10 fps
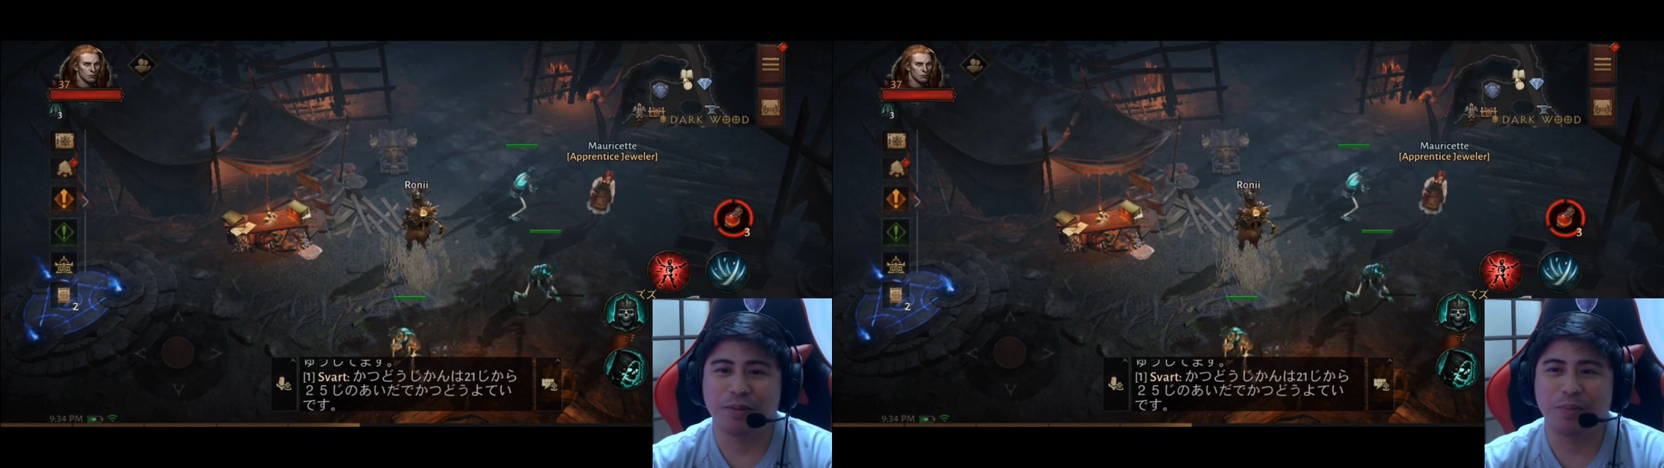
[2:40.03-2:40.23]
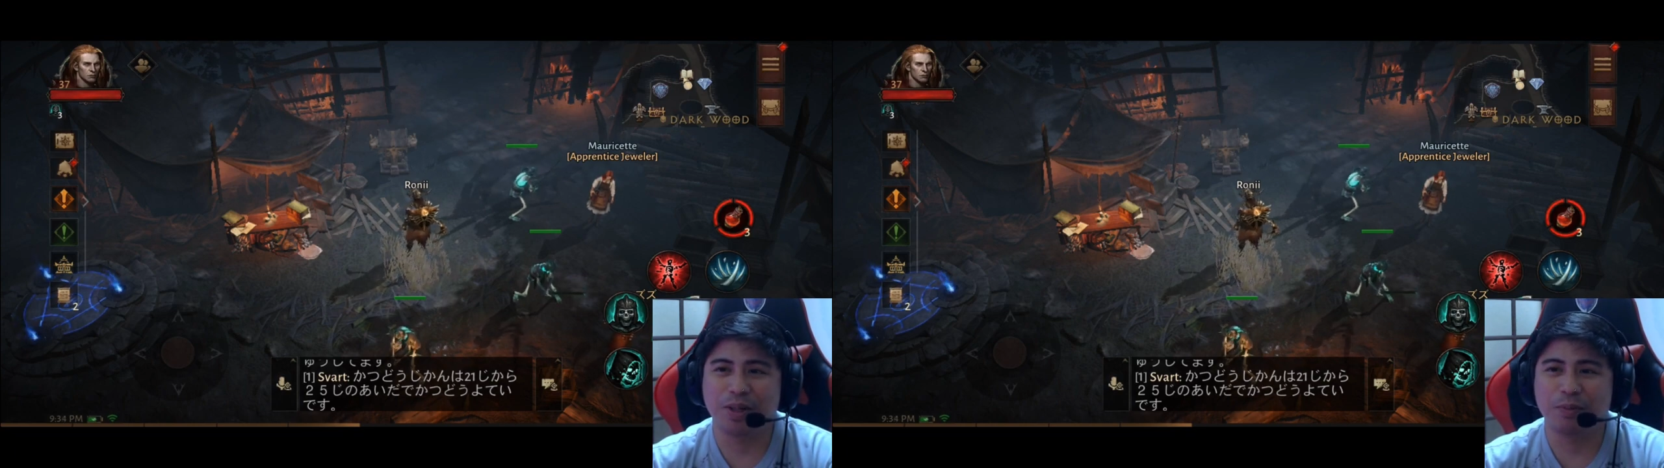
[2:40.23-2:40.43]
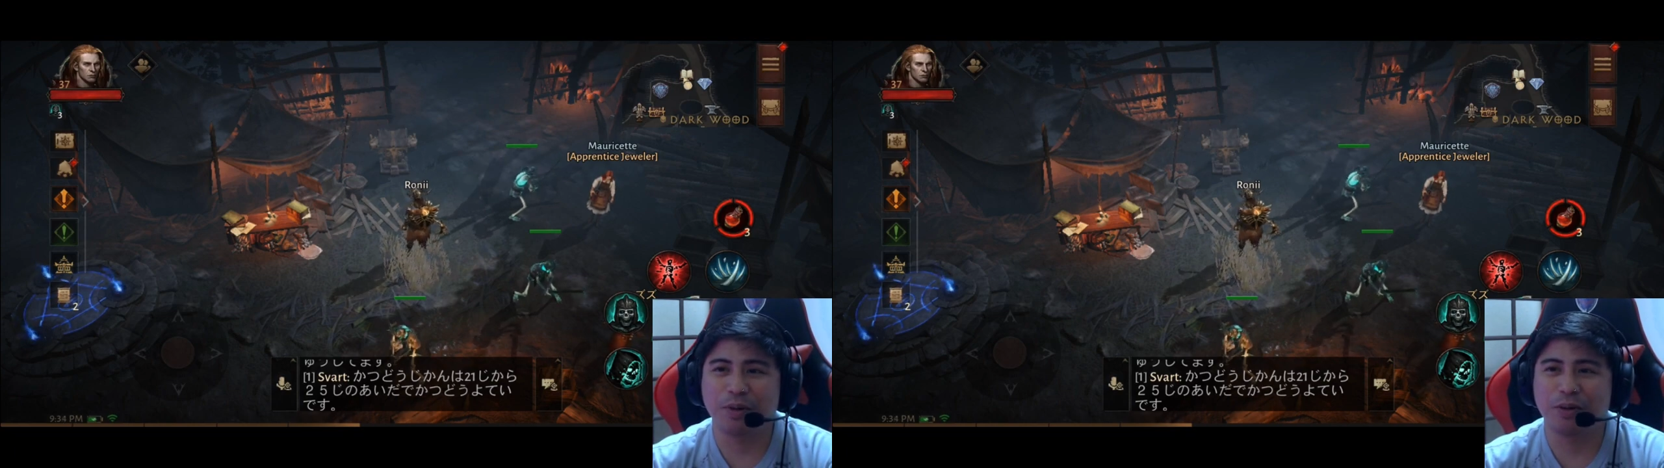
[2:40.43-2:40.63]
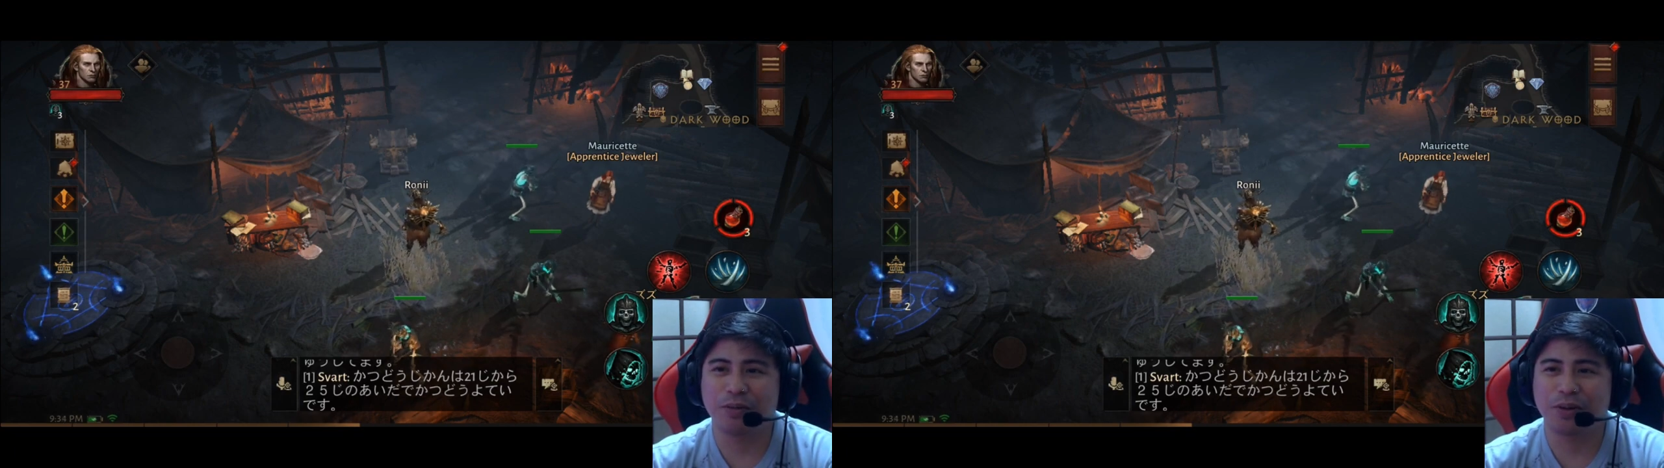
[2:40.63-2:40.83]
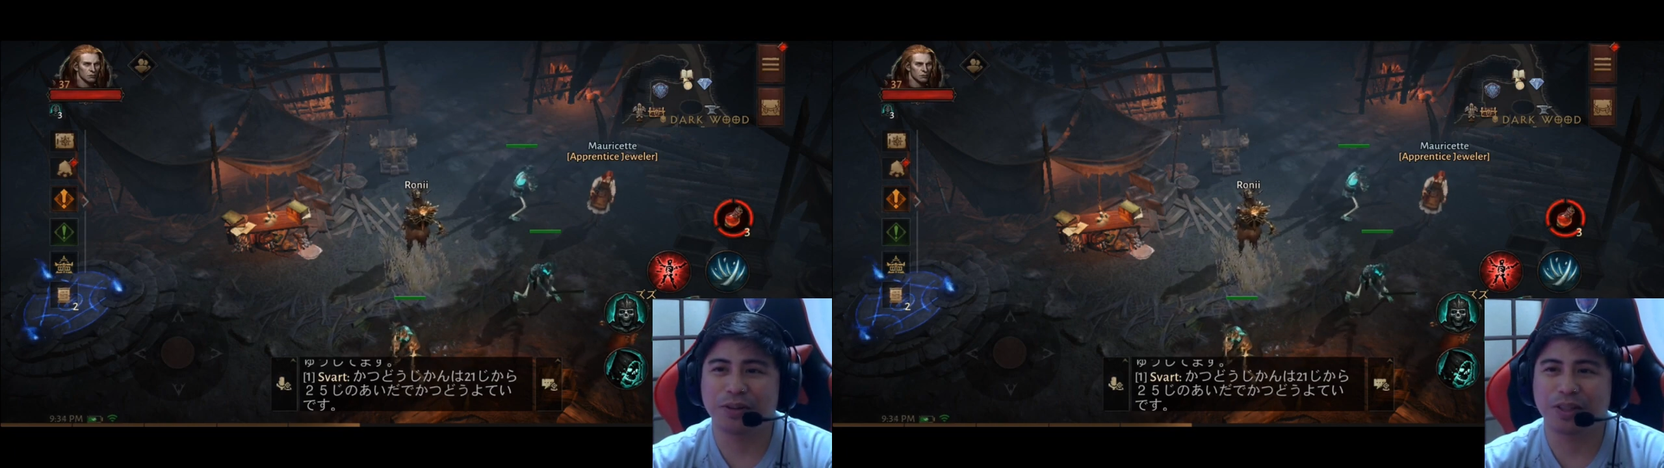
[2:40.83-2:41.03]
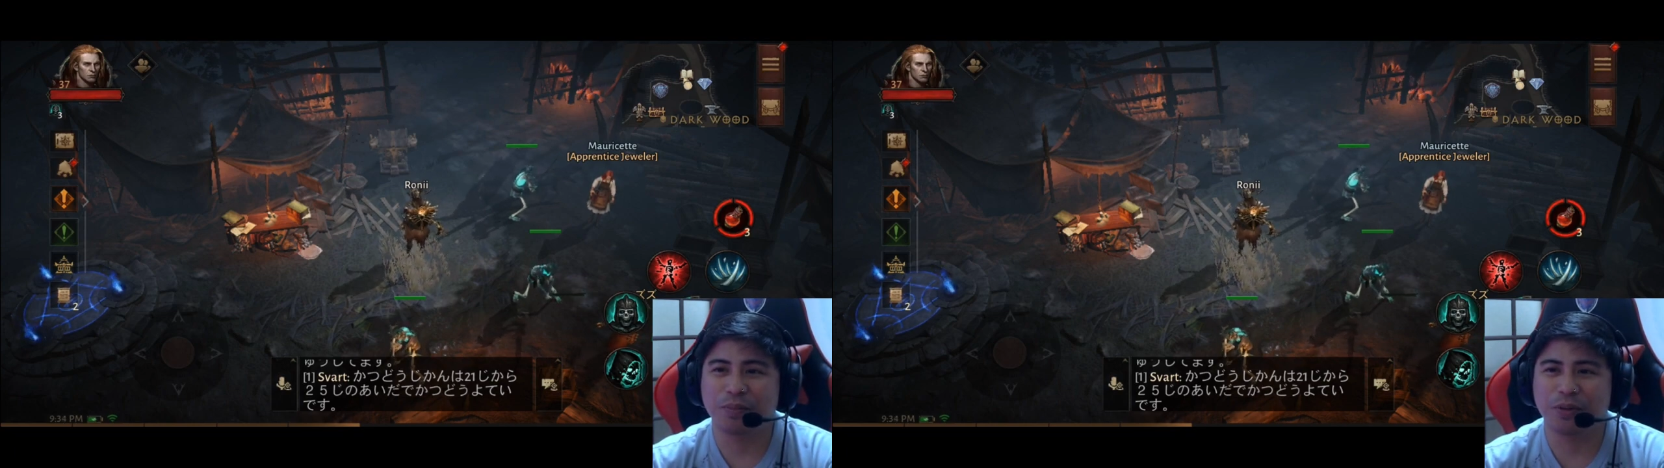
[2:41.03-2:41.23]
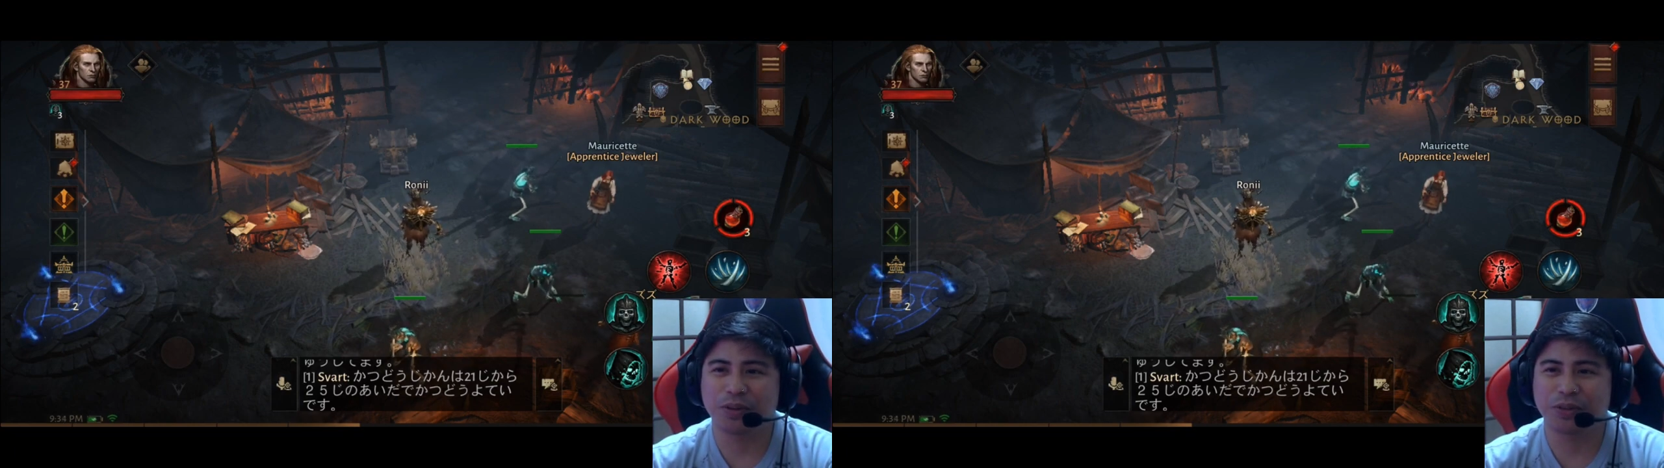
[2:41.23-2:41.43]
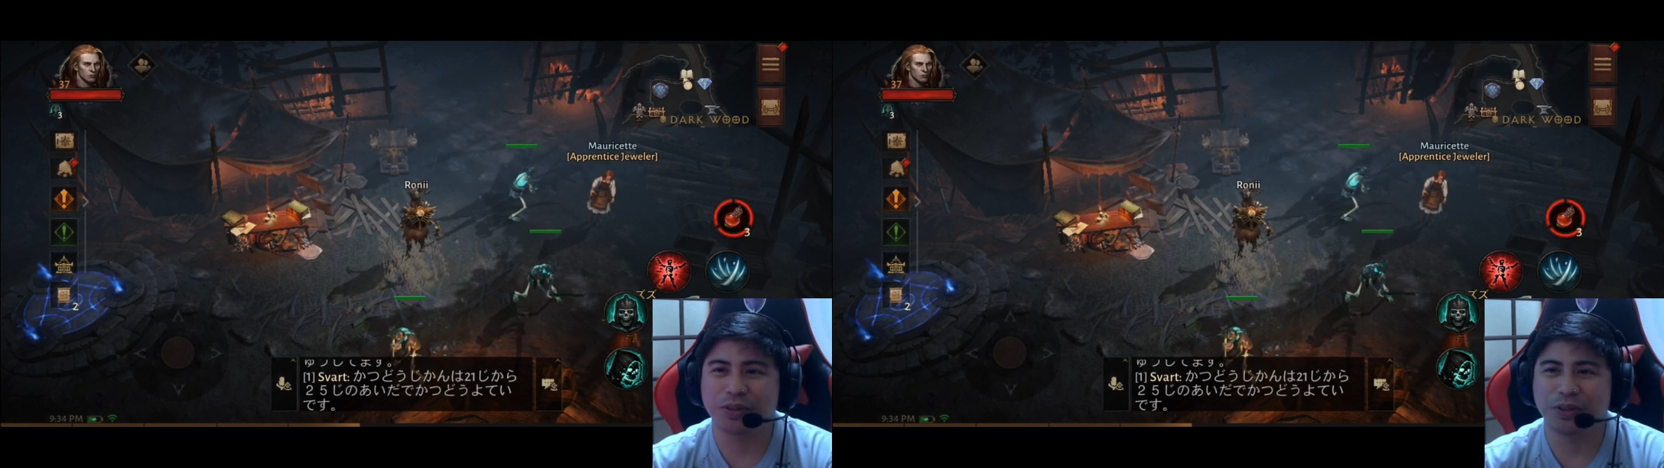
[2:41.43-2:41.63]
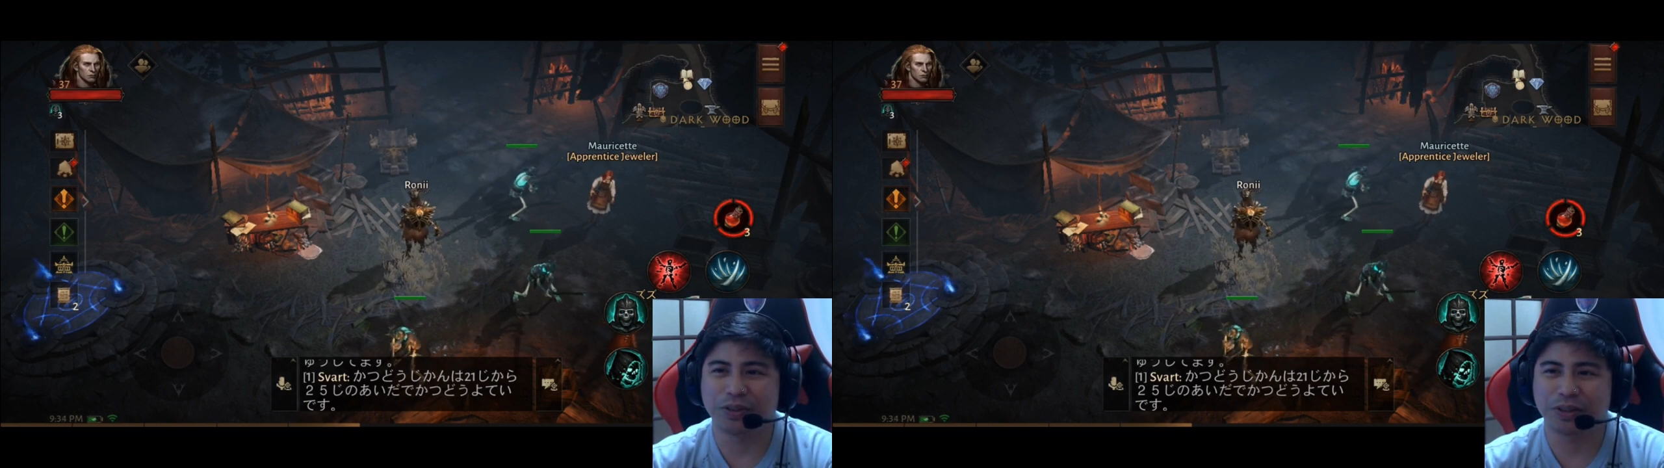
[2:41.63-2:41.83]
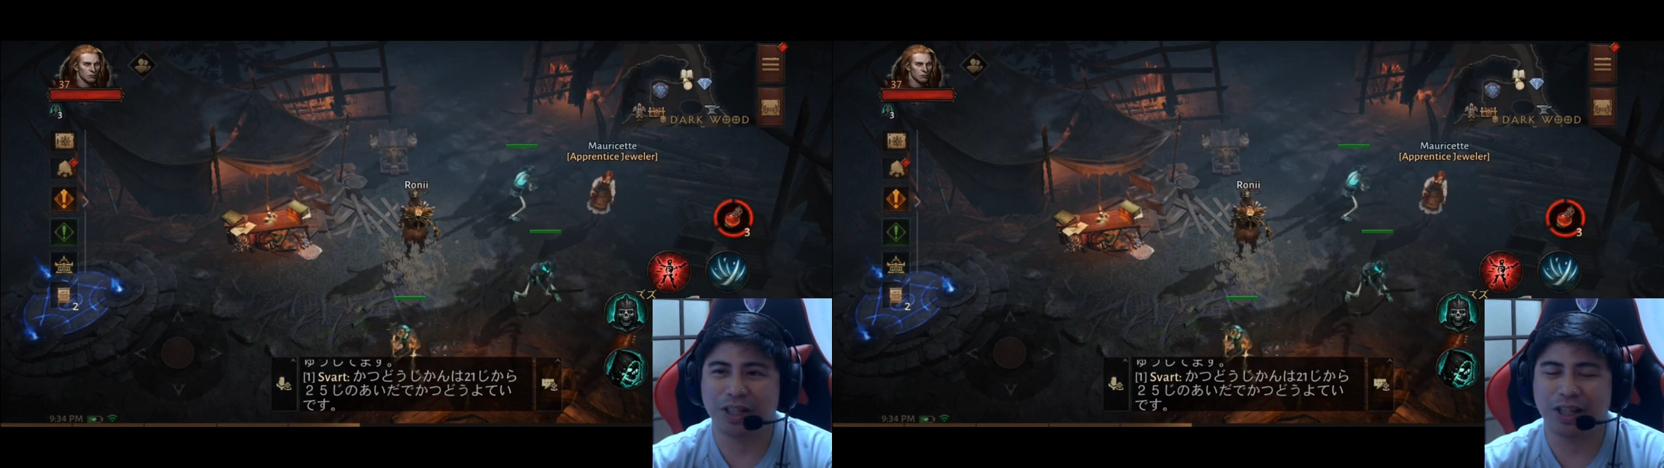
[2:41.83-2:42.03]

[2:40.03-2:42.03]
kong pinang-forefront tapos yun,